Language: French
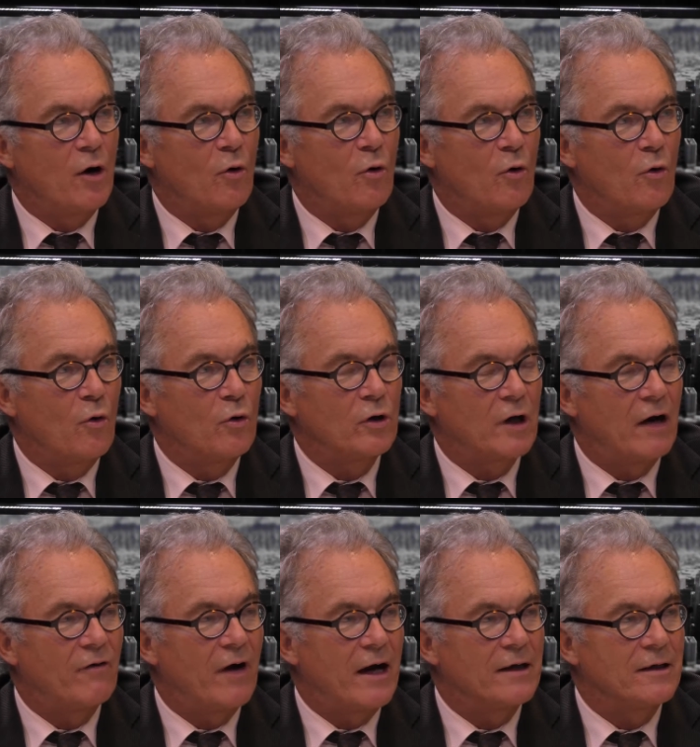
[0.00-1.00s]
au, au
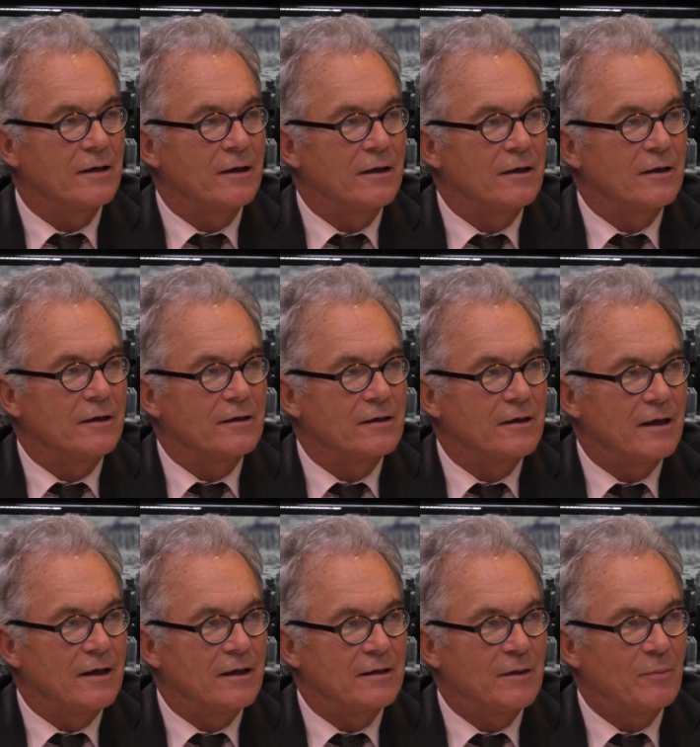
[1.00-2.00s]
travail
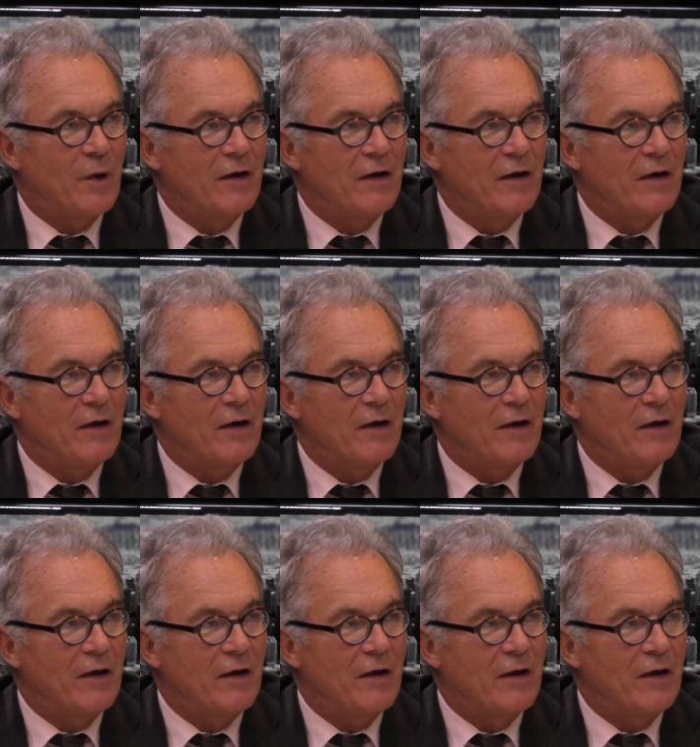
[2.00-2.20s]
C'est pas